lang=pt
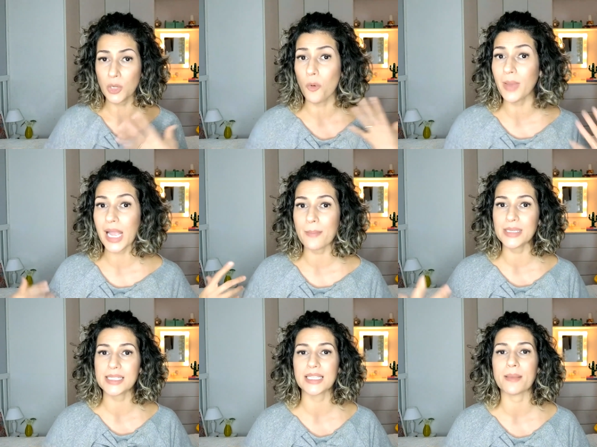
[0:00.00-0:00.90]
com uma
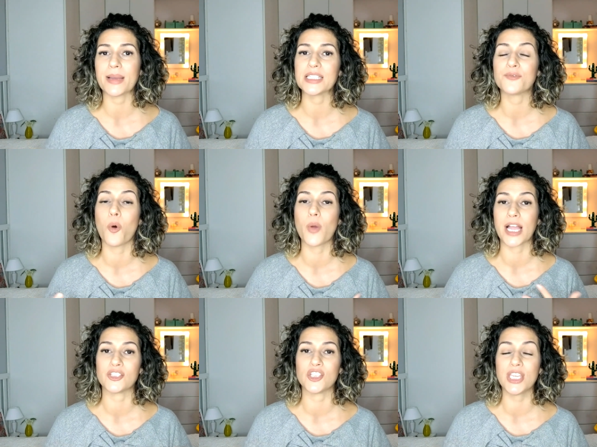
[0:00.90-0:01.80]
camiseta mais
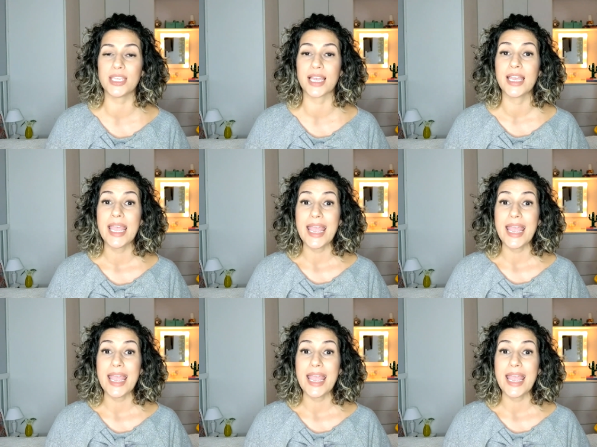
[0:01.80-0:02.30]
folgadinha,